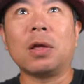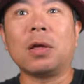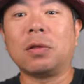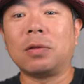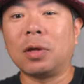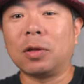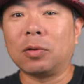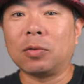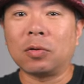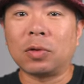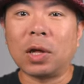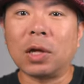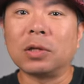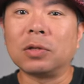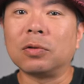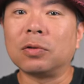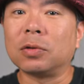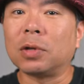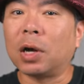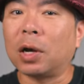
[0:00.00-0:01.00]

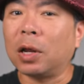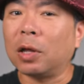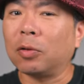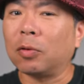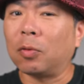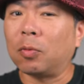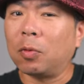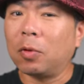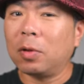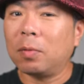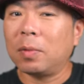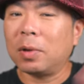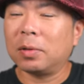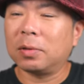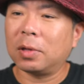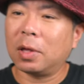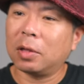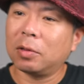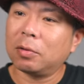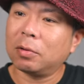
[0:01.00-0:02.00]
Z30 かなと思いま
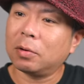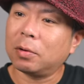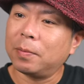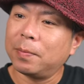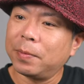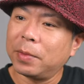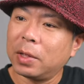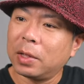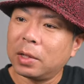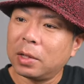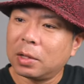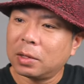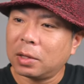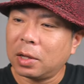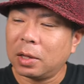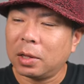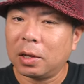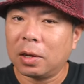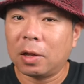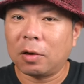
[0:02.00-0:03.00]
すけど、
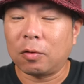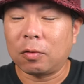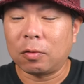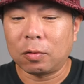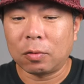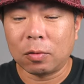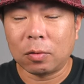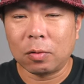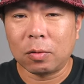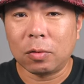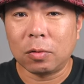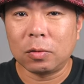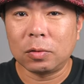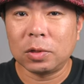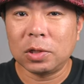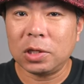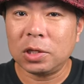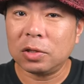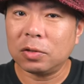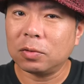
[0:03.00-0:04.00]
ただね、こ
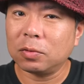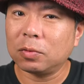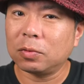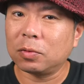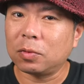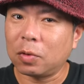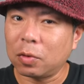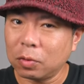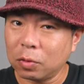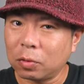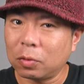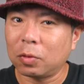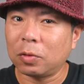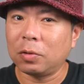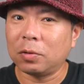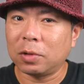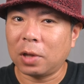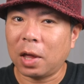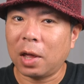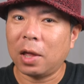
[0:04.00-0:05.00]
の25度と
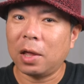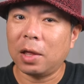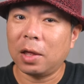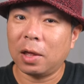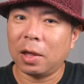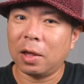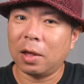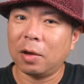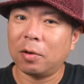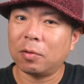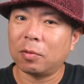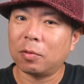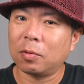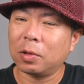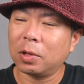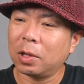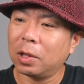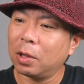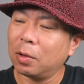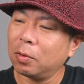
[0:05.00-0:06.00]
いうね、えー、こ
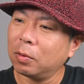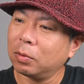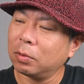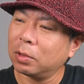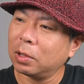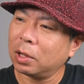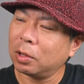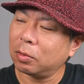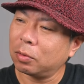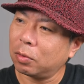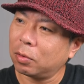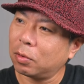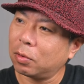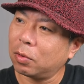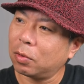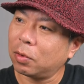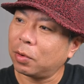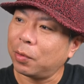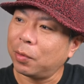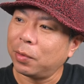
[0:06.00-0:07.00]
の気温だ
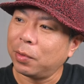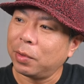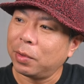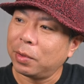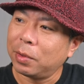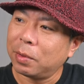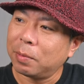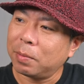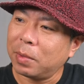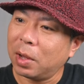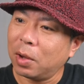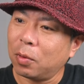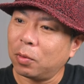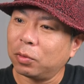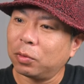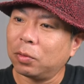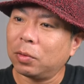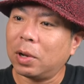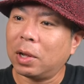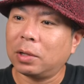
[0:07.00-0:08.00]
と、まあ
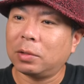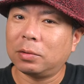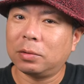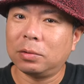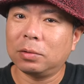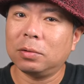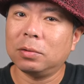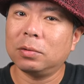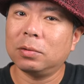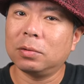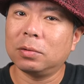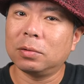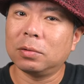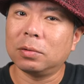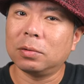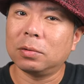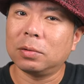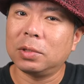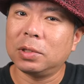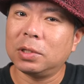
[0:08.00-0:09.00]
おそら
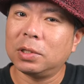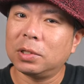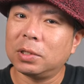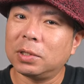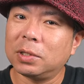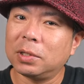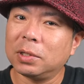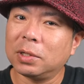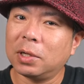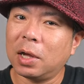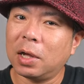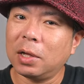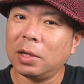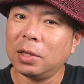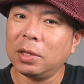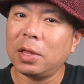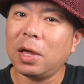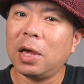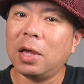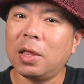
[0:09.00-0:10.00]
く1時
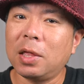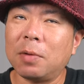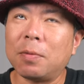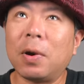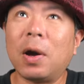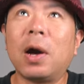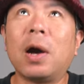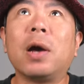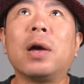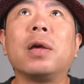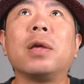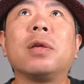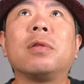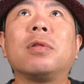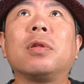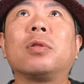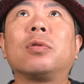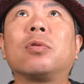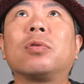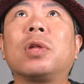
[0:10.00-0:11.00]
間以内には
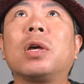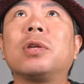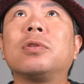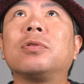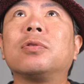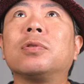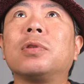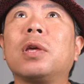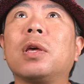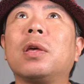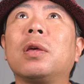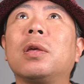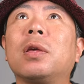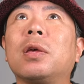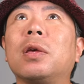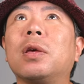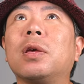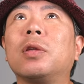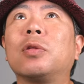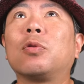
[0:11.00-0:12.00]
Z30 ね、
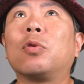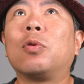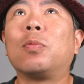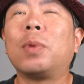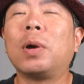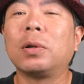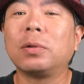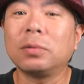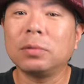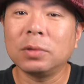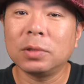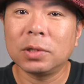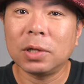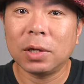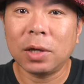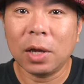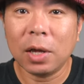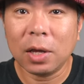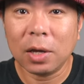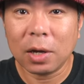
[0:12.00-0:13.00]
えー、止まるん
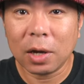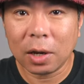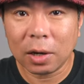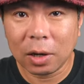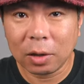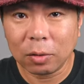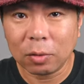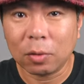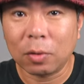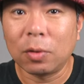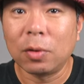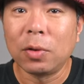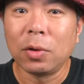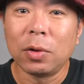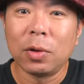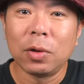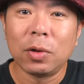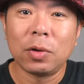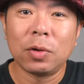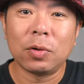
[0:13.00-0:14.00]
じゃないかなと
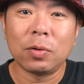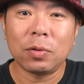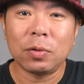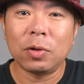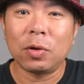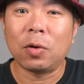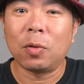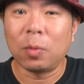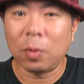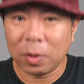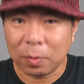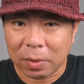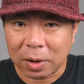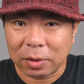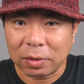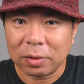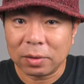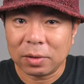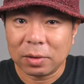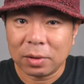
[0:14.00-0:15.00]
いうふうに思い
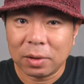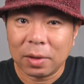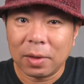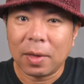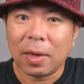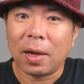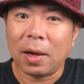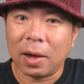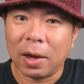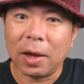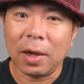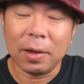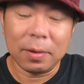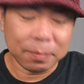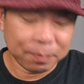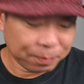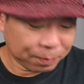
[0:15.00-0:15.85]
ます。はい。